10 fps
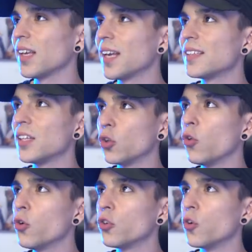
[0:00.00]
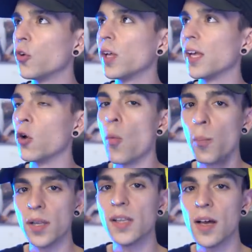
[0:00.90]
que ese todo es lo que
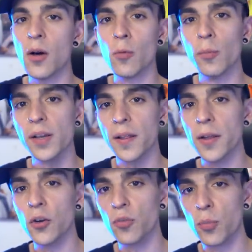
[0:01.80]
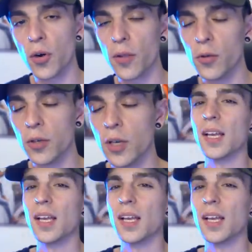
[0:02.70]
completa a un verdadero explorador.